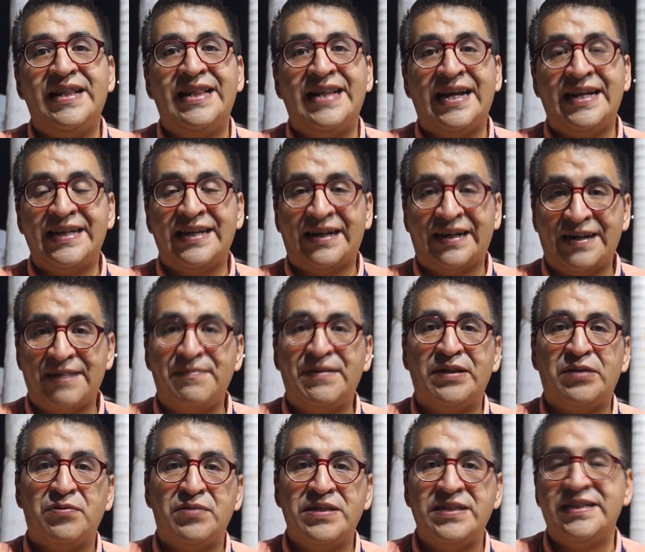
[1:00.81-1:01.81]
la
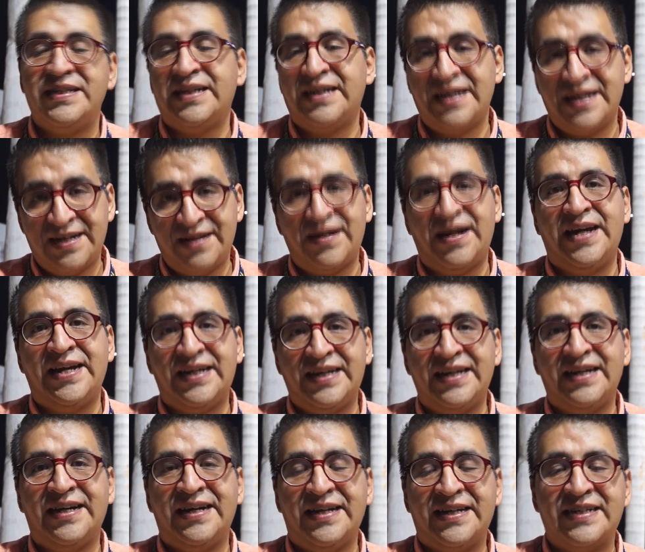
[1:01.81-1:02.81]
derrama turística hay
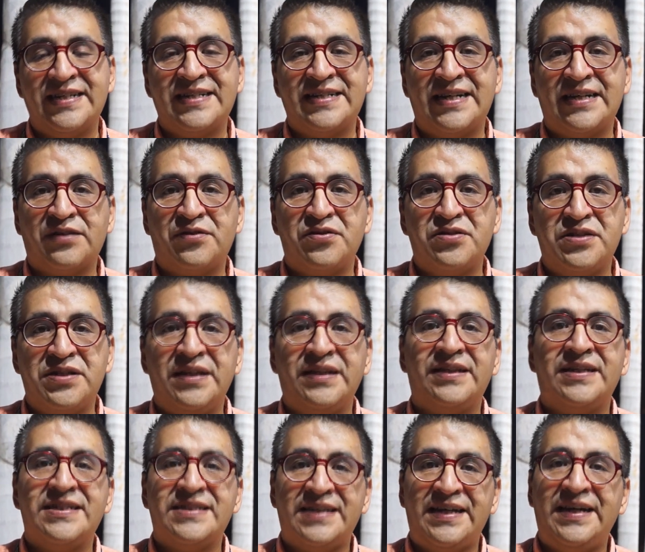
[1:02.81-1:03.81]
que, estar conscientes